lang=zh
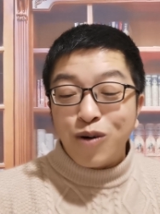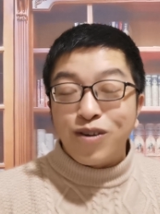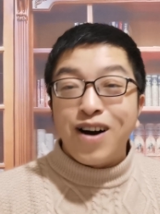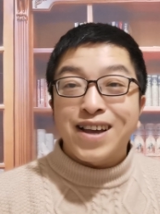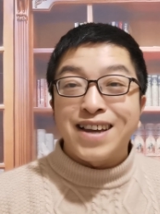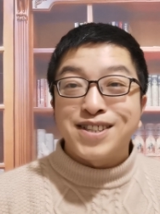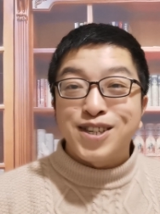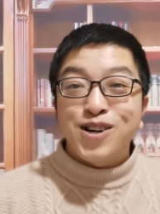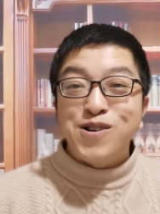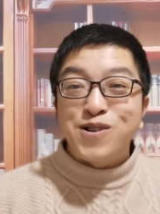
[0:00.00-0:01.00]
我要给
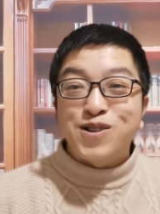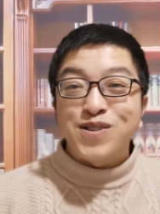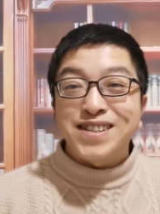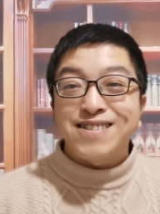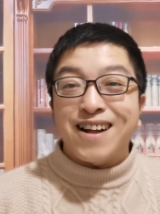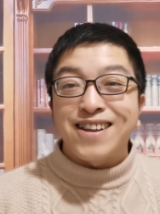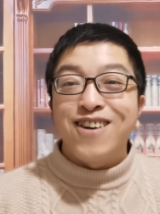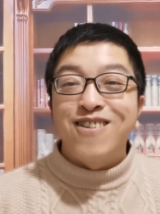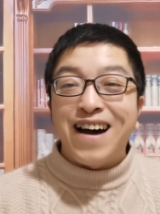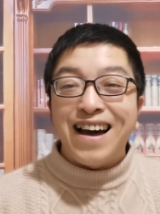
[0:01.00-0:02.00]
疾控中心打
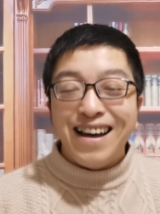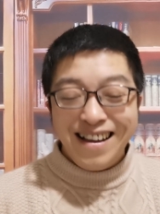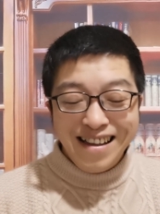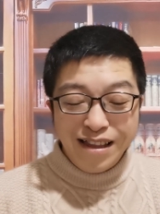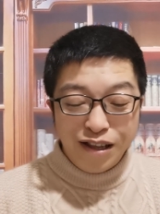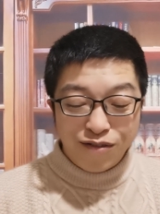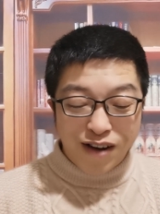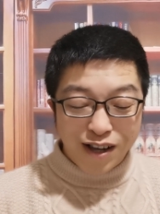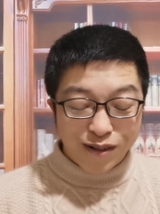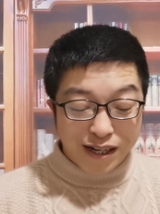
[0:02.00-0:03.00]
电话。
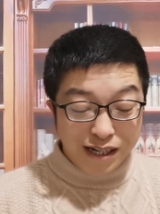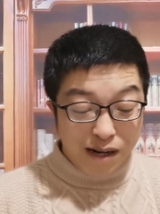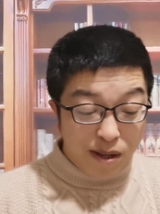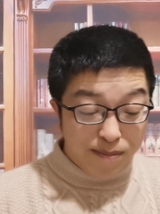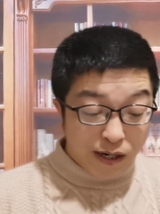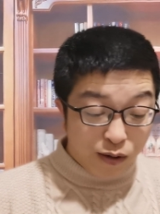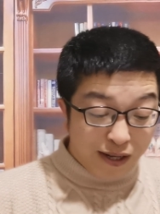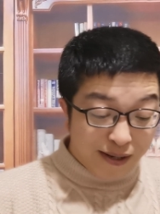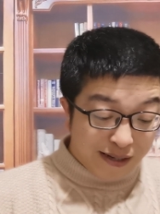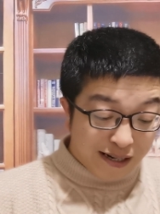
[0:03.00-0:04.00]
网友的热门评
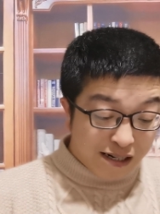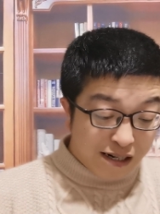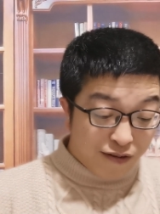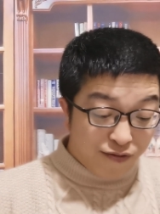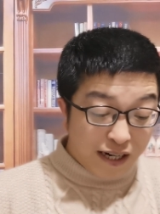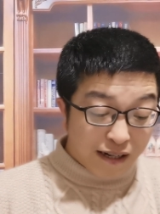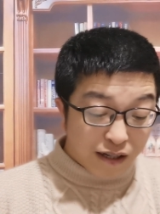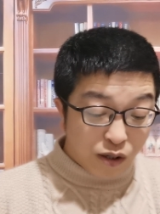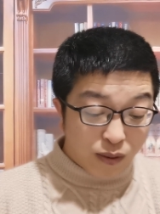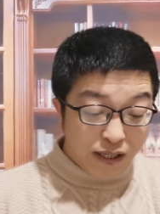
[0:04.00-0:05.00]
论也是非常的
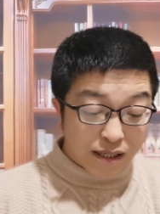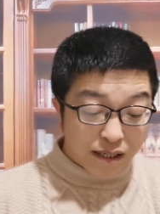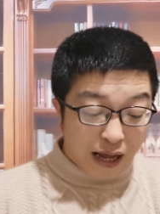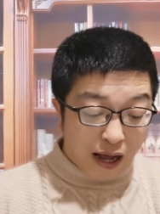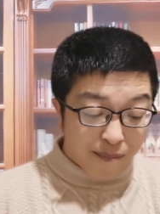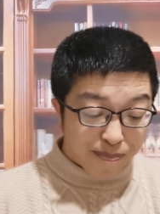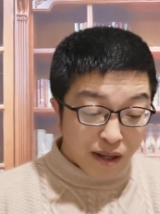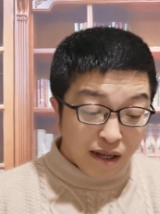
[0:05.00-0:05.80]
有意思的啊，